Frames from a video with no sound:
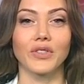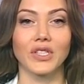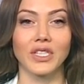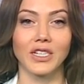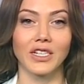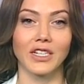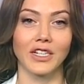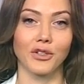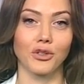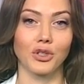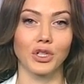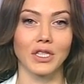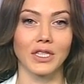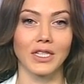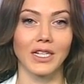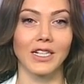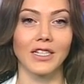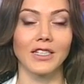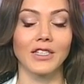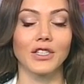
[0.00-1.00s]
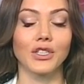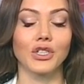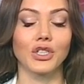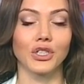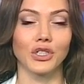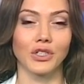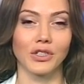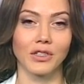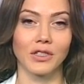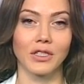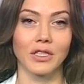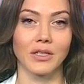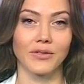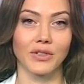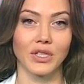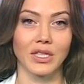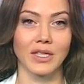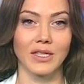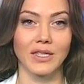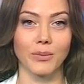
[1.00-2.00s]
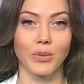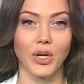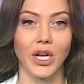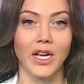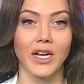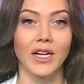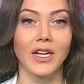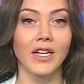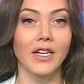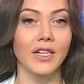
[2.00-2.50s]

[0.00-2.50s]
всех районах столицы 14 сентября.